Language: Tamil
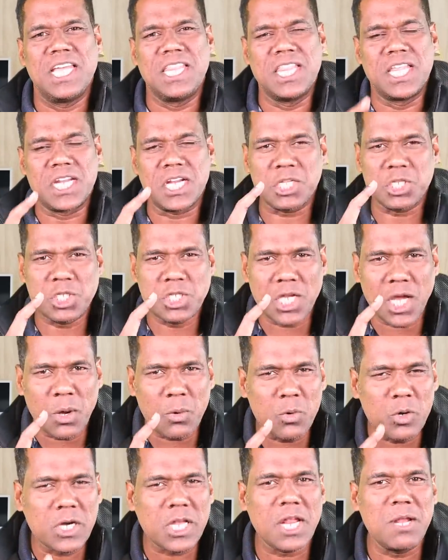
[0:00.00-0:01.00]
இந்த ரஷ்யா
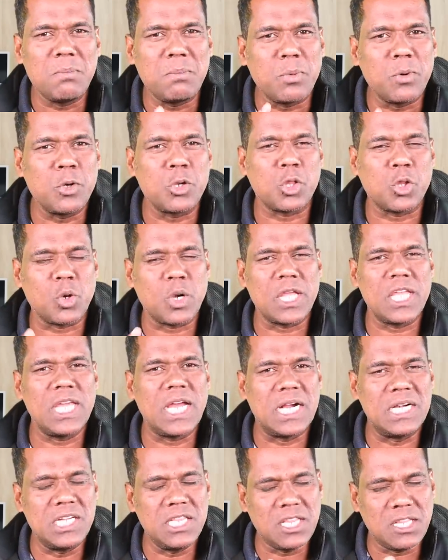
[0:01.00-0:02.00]
உக்ரைன் போர்
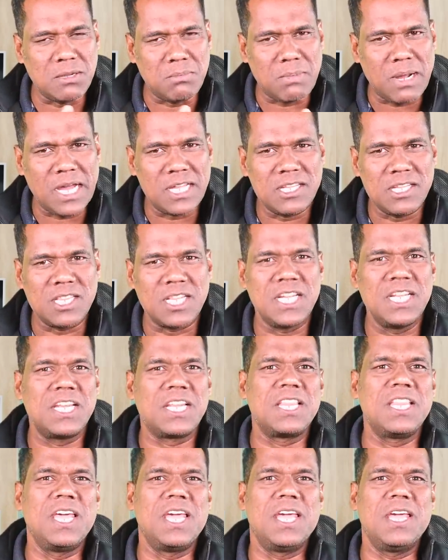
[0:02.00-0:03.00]
தொடங்கி அடுத்த
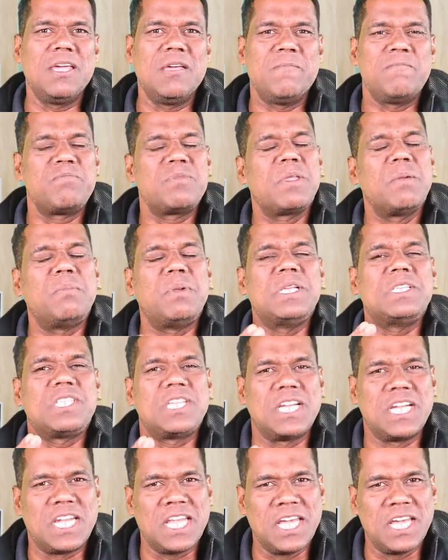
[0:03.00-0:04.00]
மாதத்திலிருந்தே
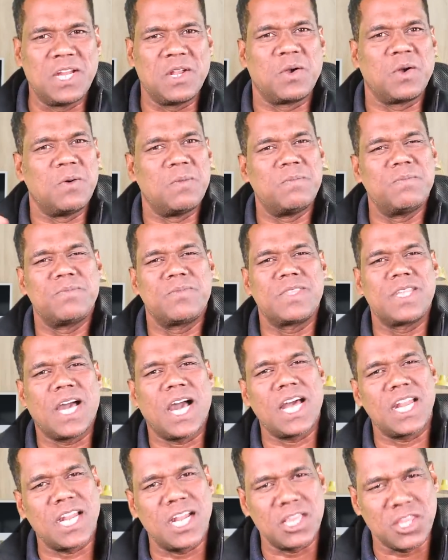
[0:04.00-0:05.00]
பேசிக்கிட்டே இருக்கும்
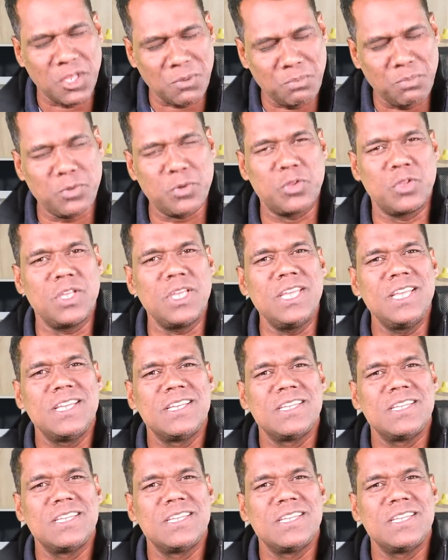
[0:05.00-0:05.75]
ஆனால் தற்போது